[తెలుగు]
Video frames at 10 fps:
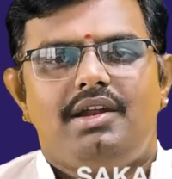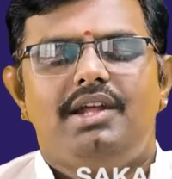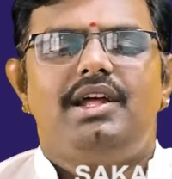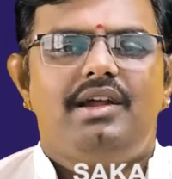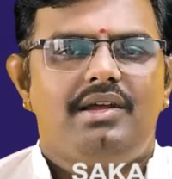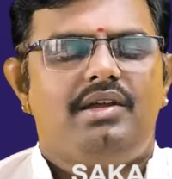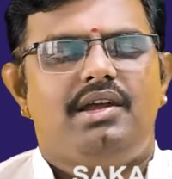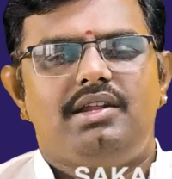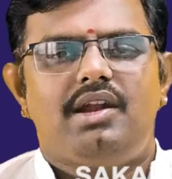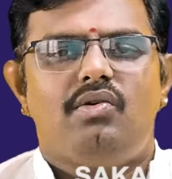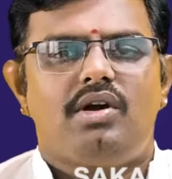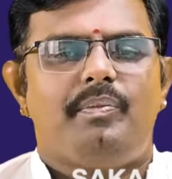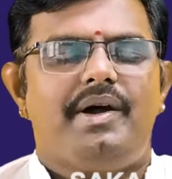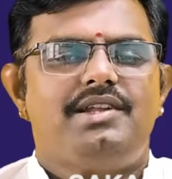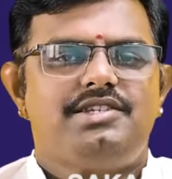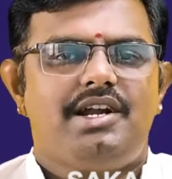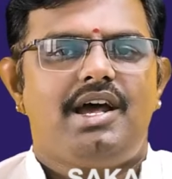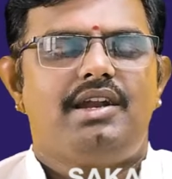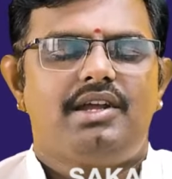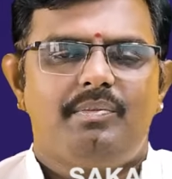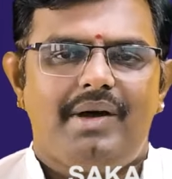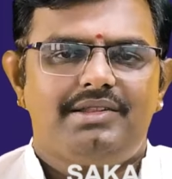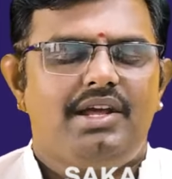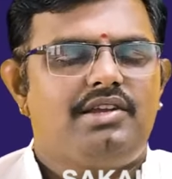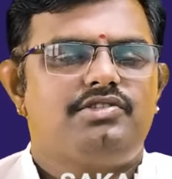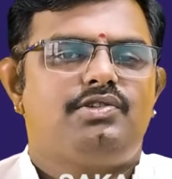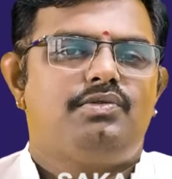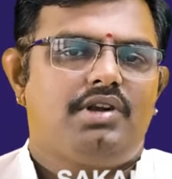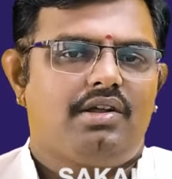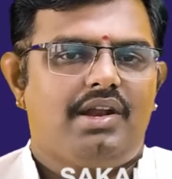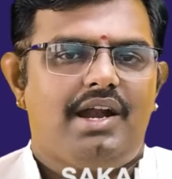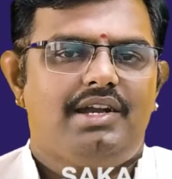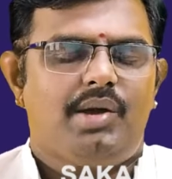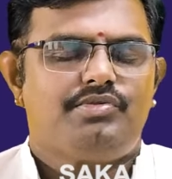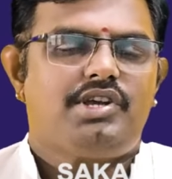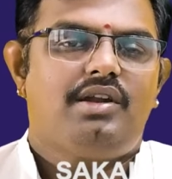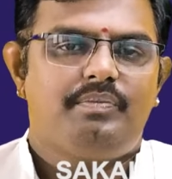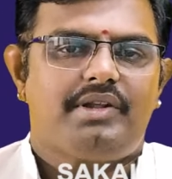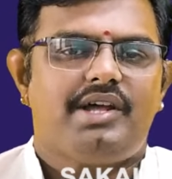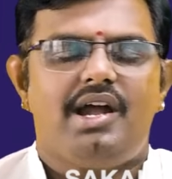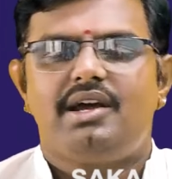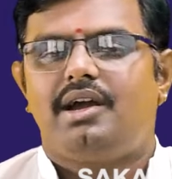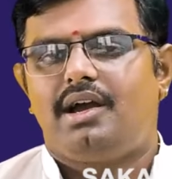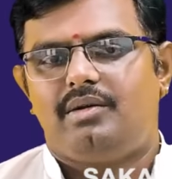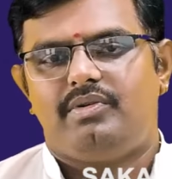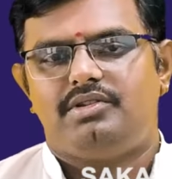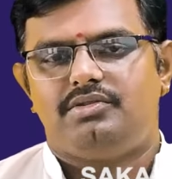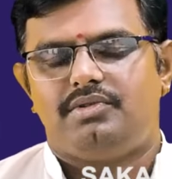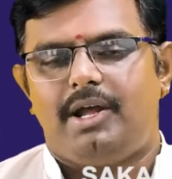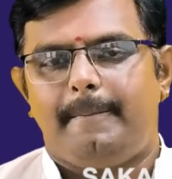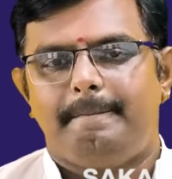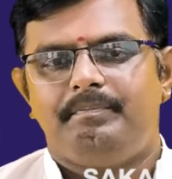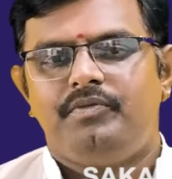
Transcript: లేదా ఏదైనా ఒక పని చేయడానికి బద్దగిస్తూ ఉండడం లాంటి అంశాలు ప్రధానంగా కనబడుతూ ఉన్నాయి